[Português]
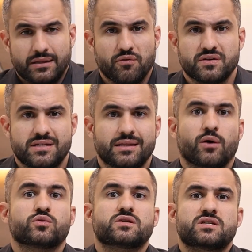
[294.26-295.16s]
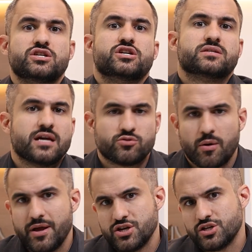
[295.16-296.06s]
Então, você não se sentir
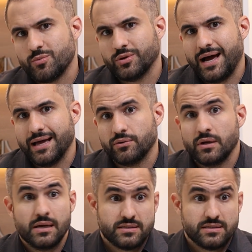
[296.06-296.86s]
sexualmente estimulado,